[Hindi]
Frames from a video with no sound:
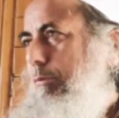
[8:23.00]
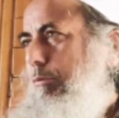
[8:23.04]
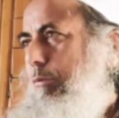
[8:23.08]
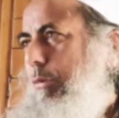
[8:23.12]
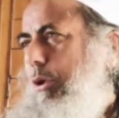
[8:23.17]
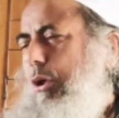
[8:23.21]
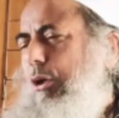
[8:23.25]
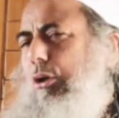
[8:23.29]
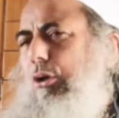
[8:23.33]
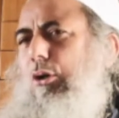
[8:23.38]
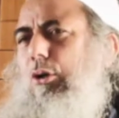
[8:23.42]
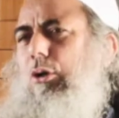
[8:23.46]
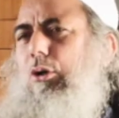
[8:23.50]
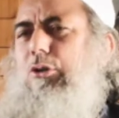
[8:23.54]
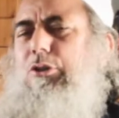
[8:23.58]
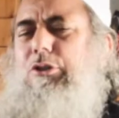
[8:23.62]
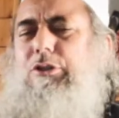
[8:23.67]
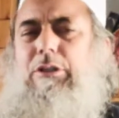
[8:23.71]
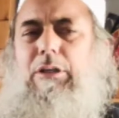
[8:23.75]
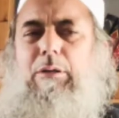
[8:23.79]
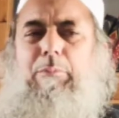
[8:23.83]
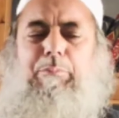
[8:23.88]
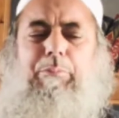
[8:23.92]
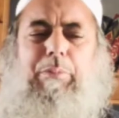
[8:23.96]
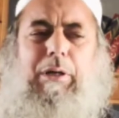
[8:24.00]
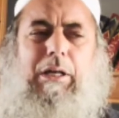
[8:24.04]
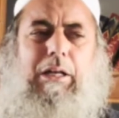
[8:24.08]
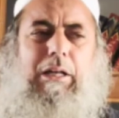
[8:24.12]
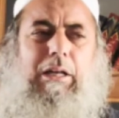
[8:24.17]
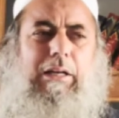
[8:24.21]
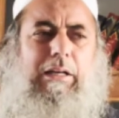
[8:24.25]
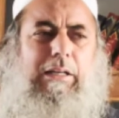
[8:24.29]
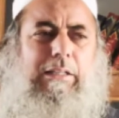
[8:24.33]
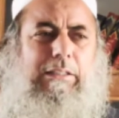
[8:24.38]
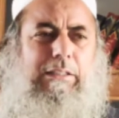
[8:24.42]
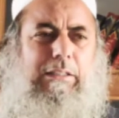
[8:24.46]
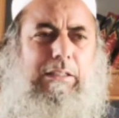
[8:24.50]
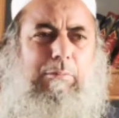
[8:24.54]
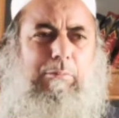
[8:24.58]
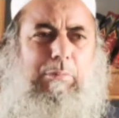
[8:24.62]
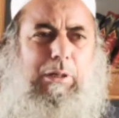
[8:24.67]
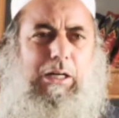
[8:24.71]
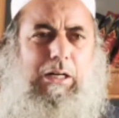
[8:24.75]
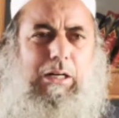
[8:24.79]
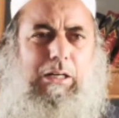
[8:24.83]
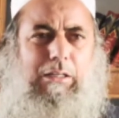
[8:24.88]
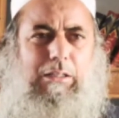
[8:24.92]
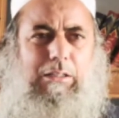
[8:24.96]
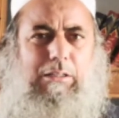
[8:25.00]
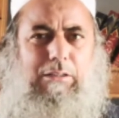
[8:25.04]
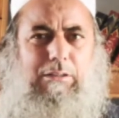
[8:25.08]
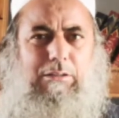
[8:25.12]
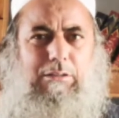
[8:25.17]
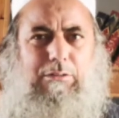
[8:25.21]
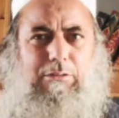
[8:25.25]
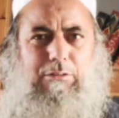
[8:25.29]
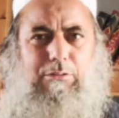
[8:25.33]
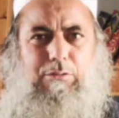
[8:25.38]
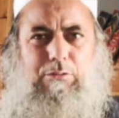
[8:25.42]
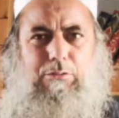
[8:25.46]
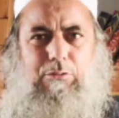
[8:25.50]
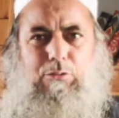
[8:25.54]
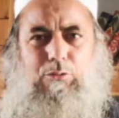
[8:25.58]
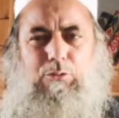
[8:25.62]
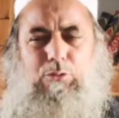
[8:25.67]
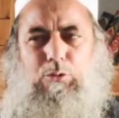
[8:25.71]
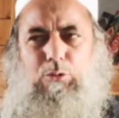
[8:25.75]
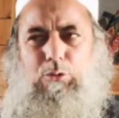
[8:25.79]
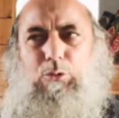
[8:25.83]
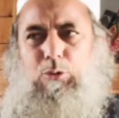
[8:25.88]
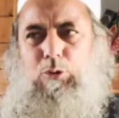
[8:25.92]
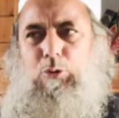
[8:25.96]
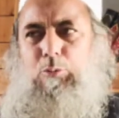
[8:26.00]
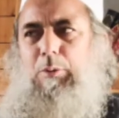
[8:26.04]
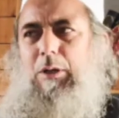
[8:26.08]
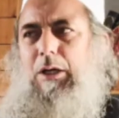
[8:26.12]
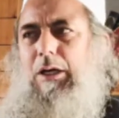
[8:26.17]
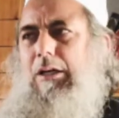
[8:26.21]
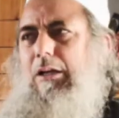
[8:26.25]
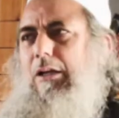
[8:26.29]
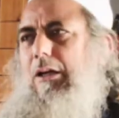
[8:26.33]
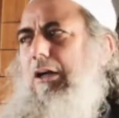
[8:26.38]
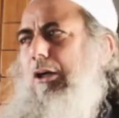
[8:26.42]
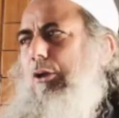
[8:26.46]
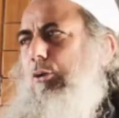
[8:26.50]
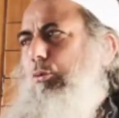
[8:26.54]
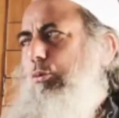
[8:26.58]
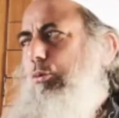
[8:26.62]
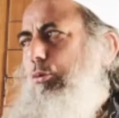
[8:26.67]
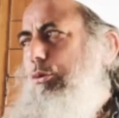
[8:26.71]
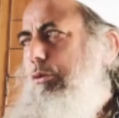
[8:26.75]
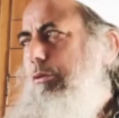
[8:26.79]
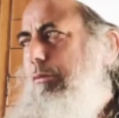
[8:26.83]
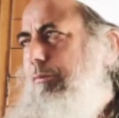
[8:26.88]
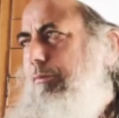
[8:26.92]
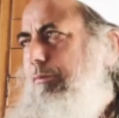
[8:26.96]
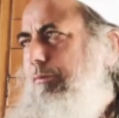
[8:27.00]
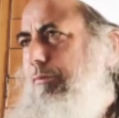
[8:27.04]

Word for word: बहुत से परागंदा बाल गुबार आलूद